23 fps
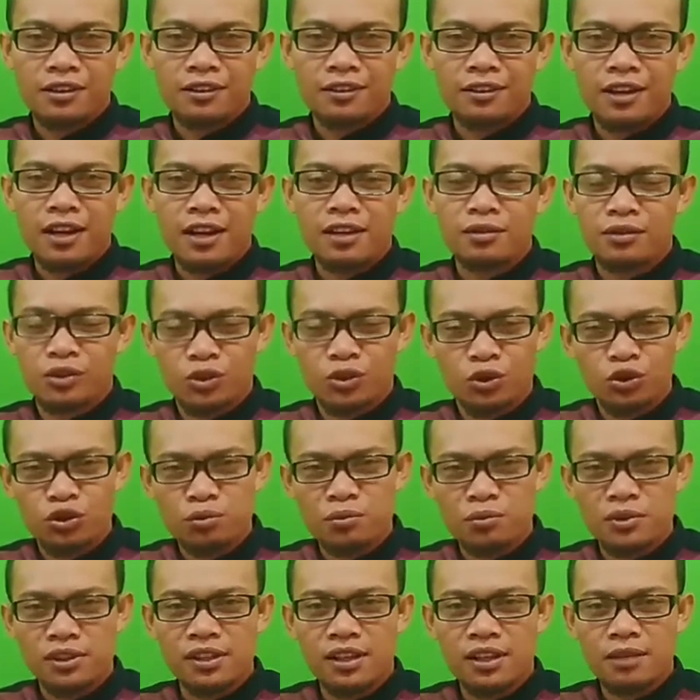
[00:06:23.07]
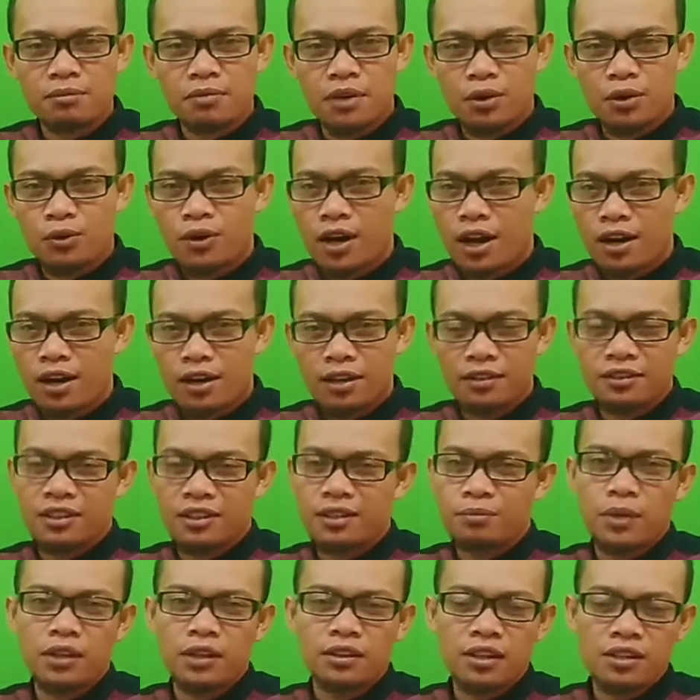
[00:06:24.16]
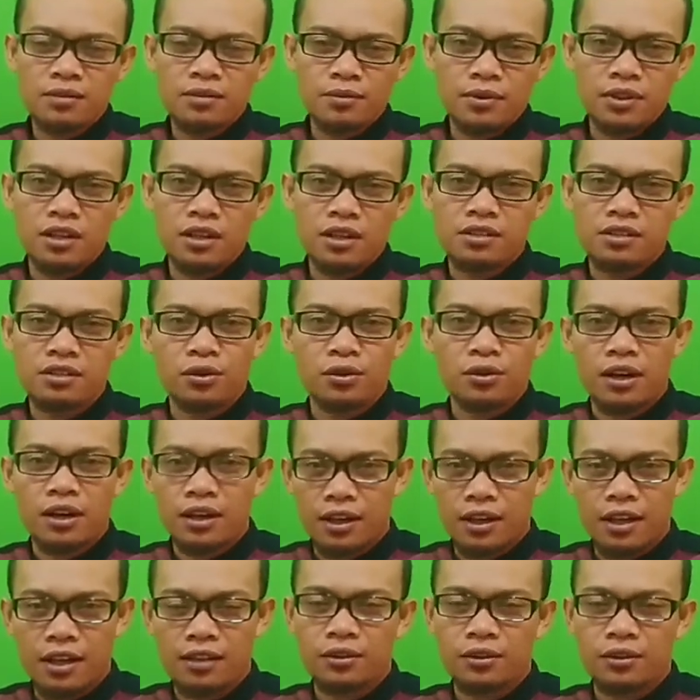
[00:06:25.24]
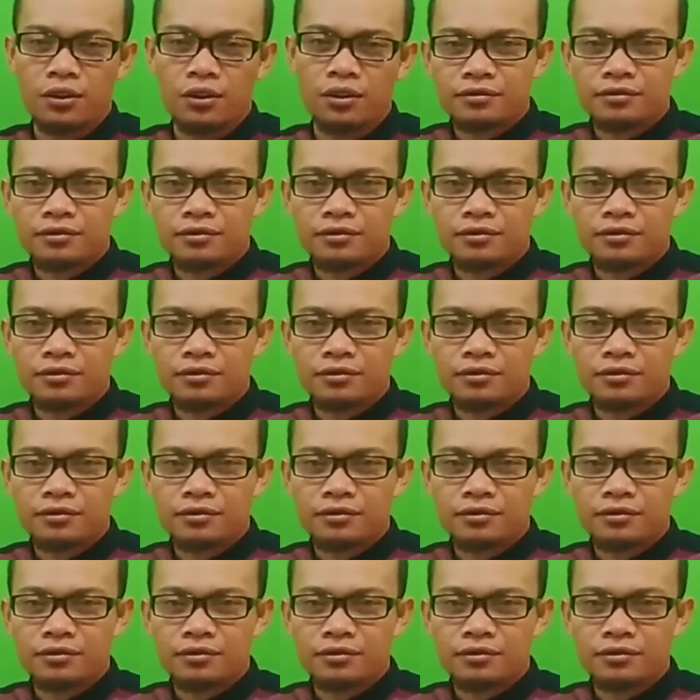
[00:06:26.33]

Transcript: dan YouTube menilai bahwa Anda tidak pantas menjadi seorang kreator.